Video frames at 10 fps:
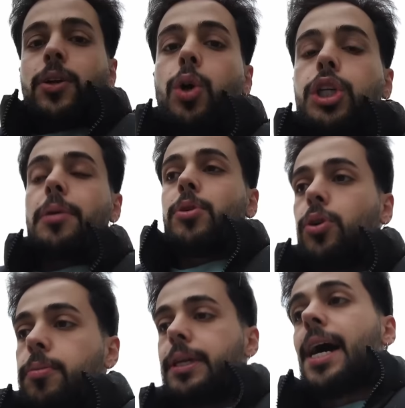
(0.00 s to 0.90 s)

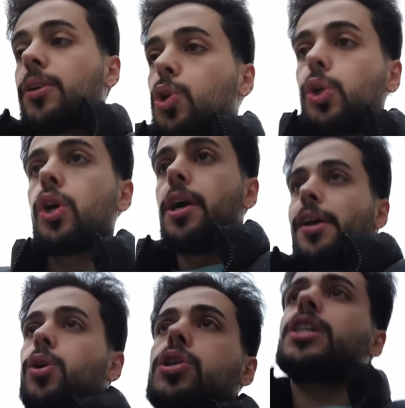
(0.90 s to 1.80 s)
Koşamıyorum da çünkü
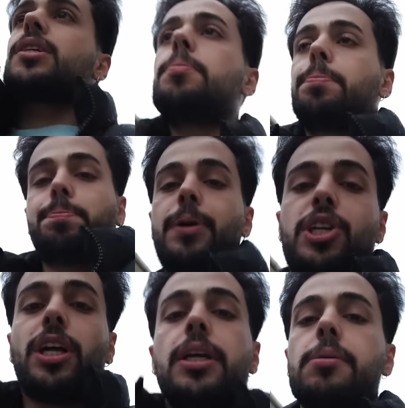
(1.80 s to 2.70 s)
koşarsam
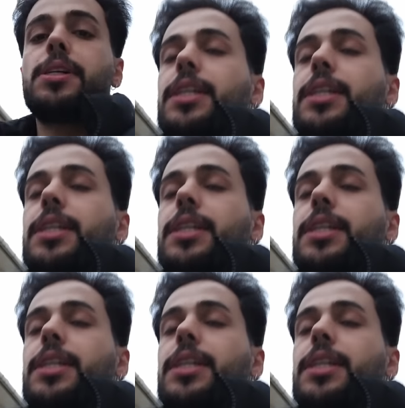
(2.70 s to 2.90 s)
paçalarımı